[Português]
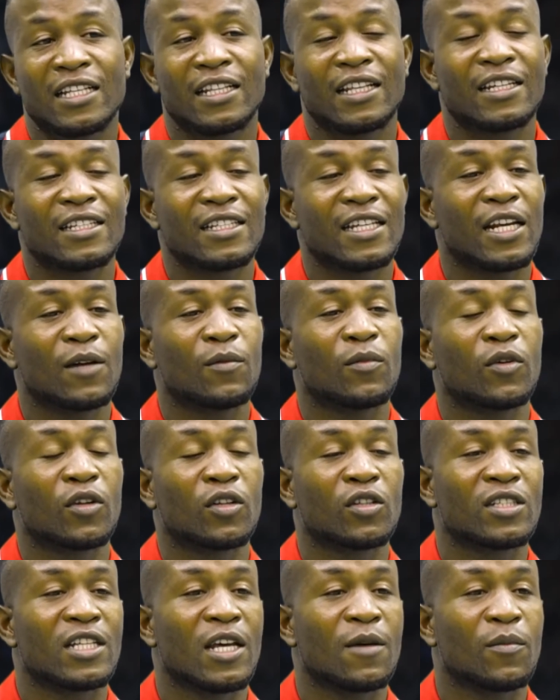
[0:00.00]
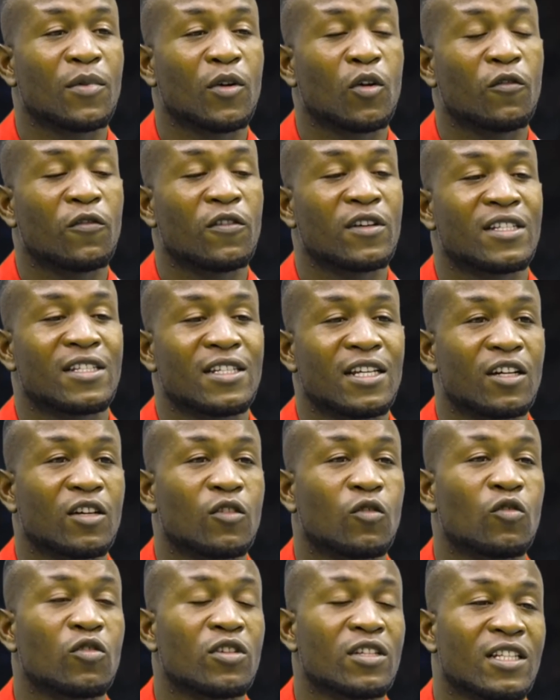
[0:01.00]
da cela, porque sempre eu fazia
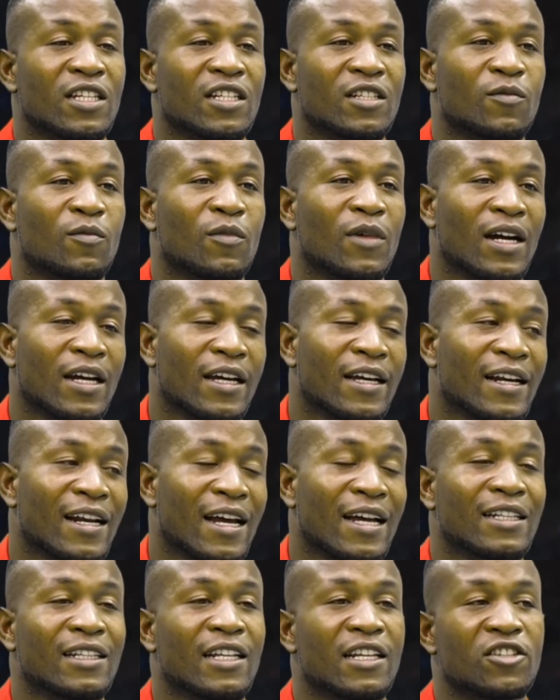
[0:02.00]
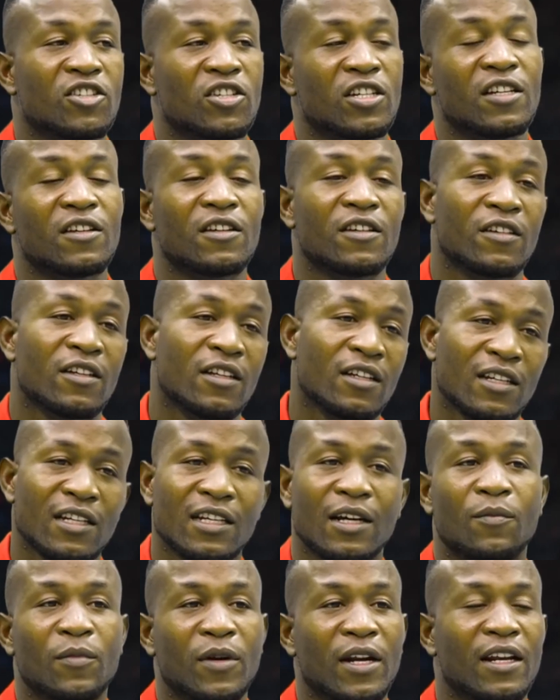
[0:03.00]
coisas erradas e
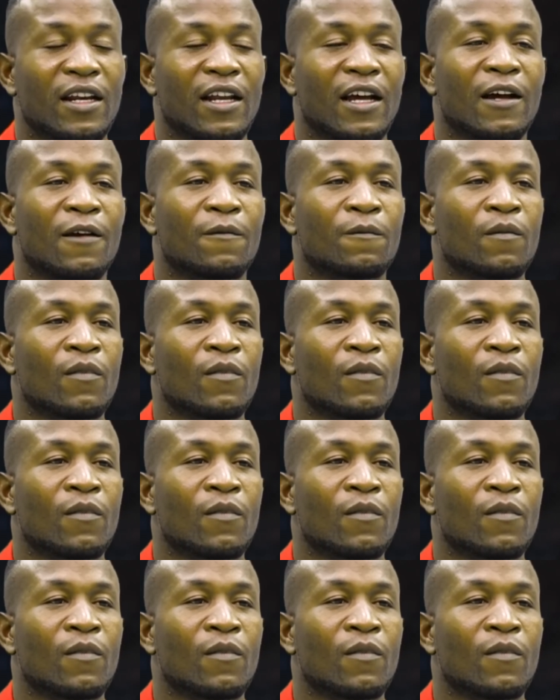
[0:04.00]
ia para lá.